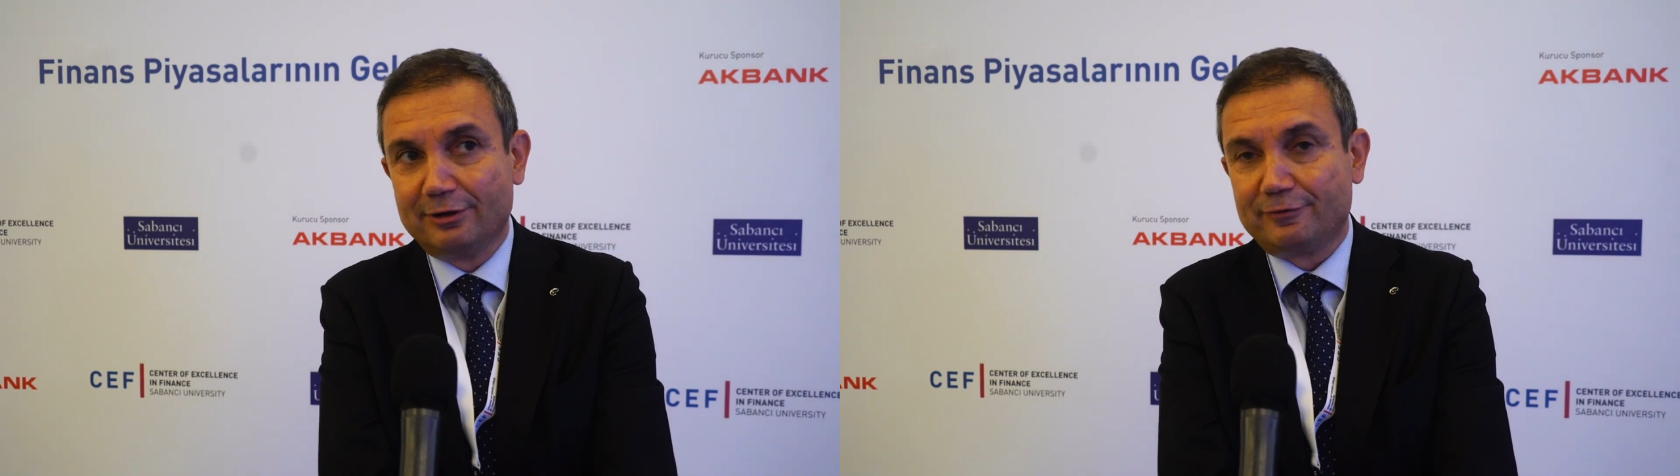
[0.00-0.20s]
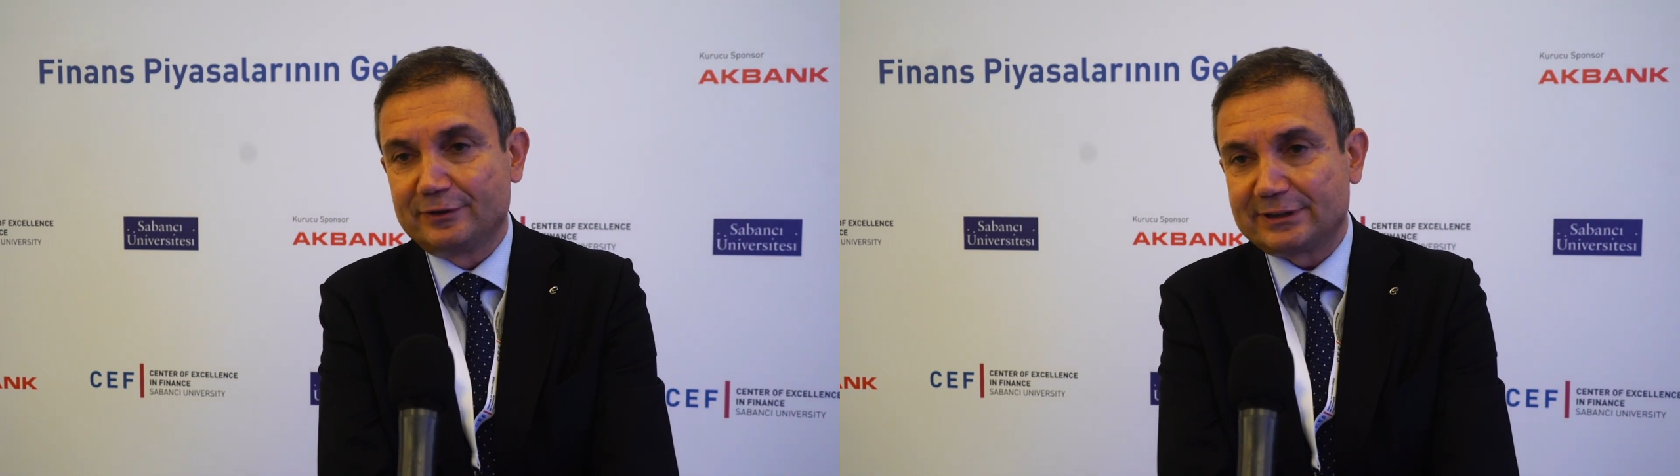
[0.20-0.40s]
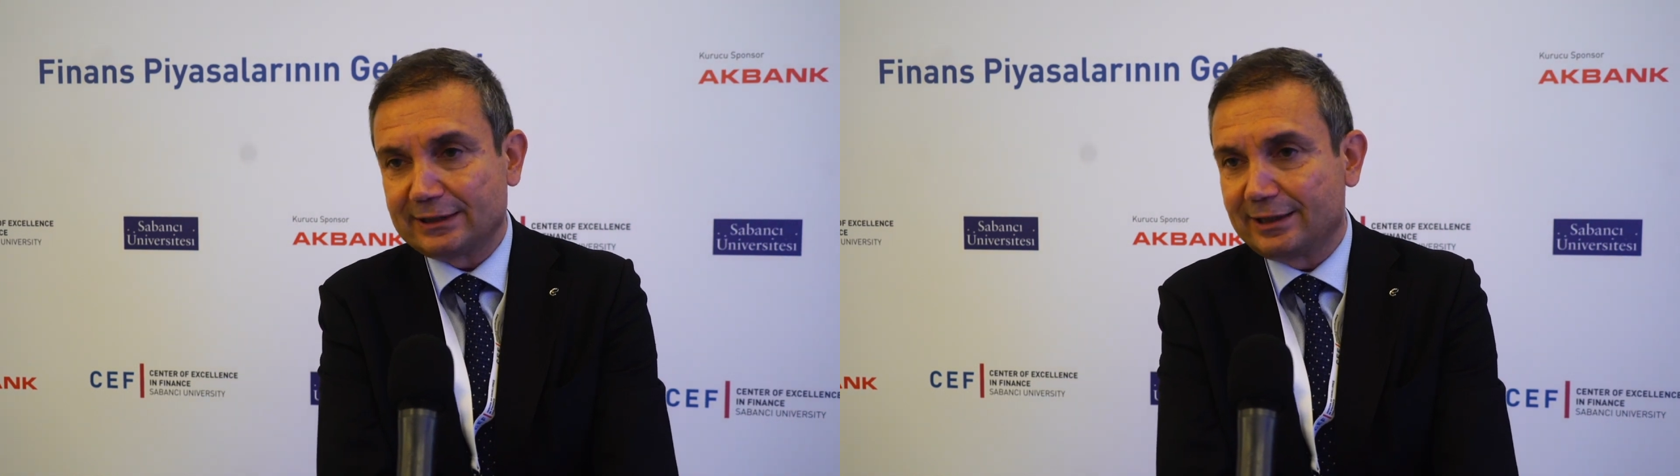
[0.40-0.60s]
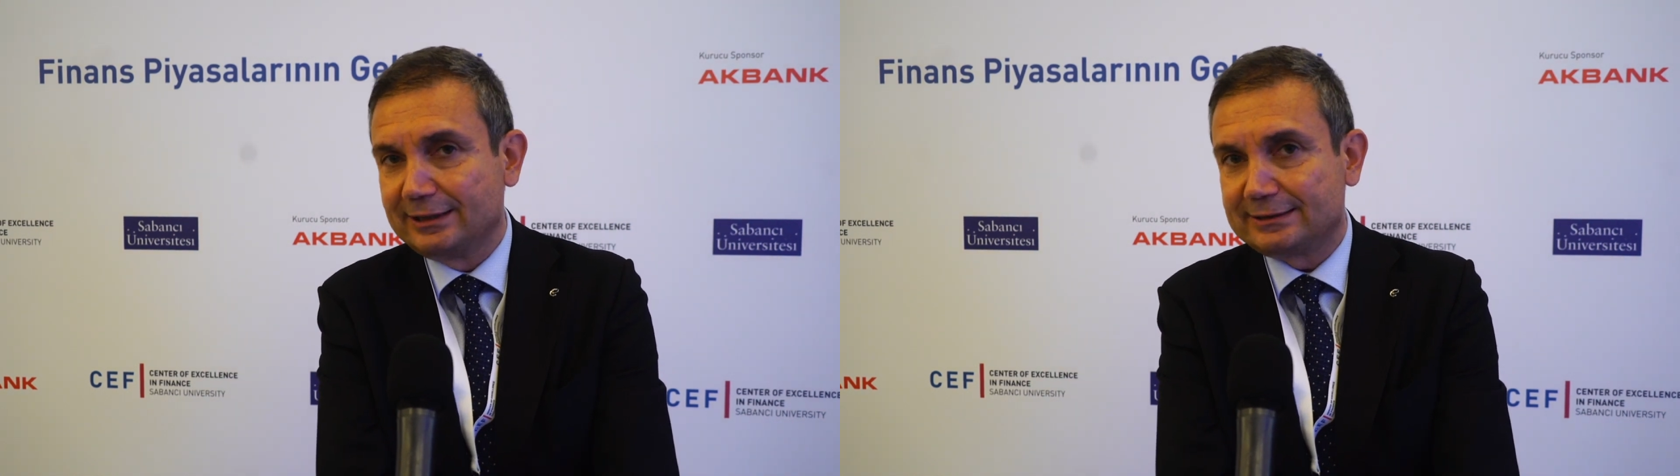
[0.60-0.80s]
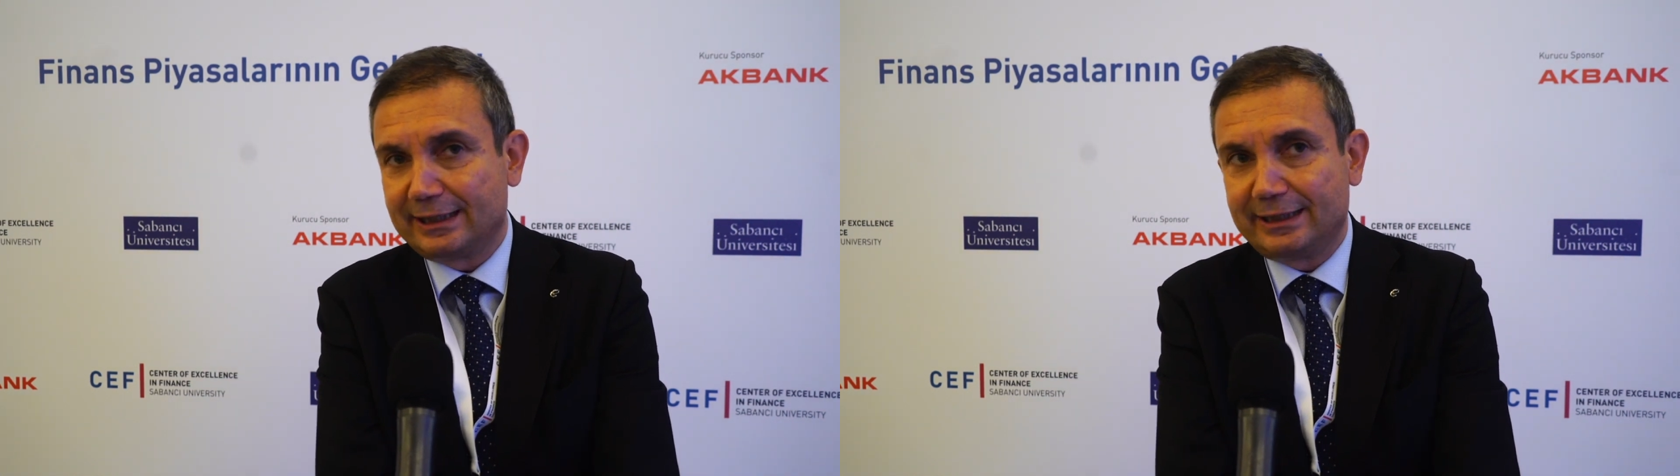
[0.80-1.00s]
Fırsatlar
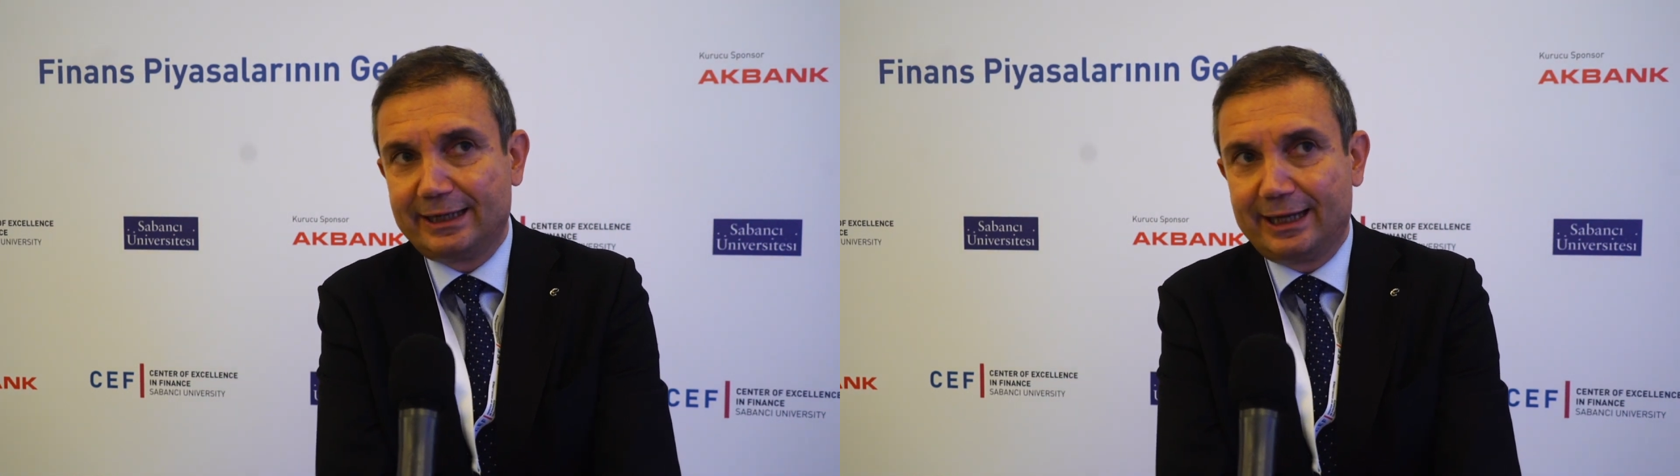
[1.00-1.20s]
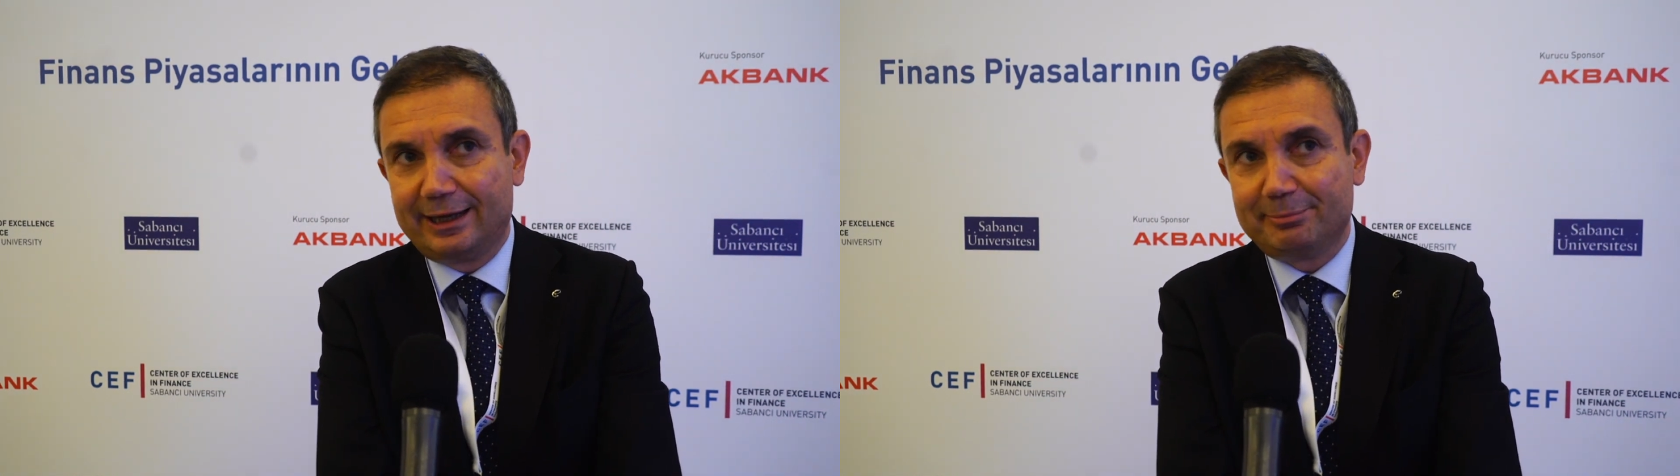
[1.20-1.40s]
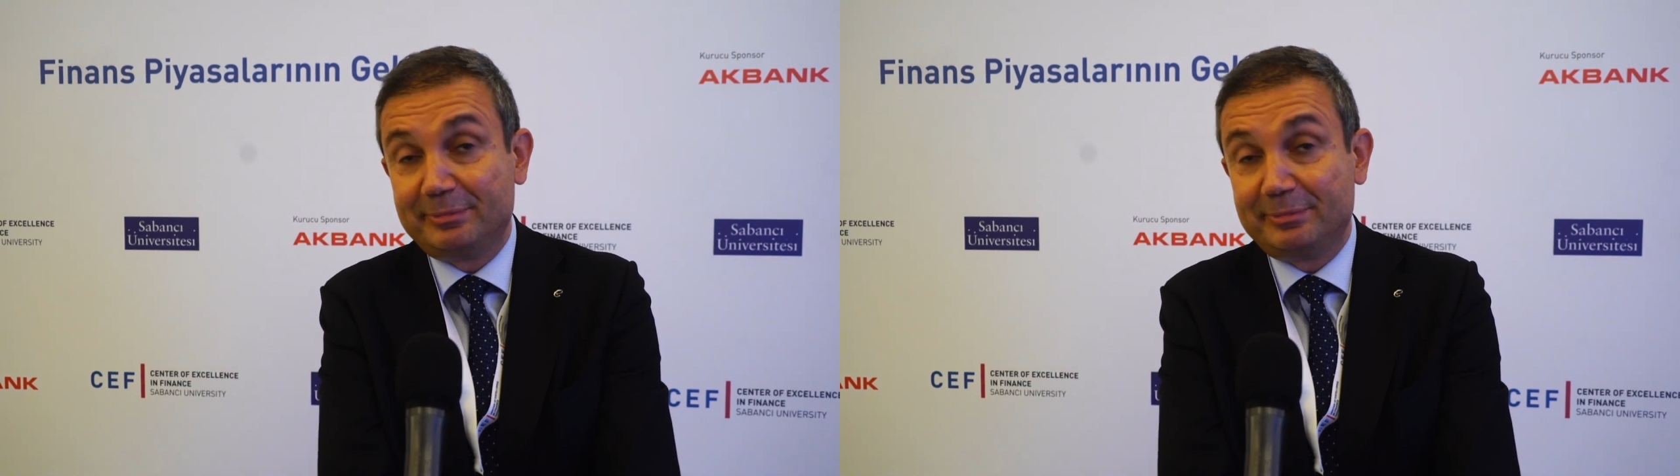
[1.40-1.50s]
ise yine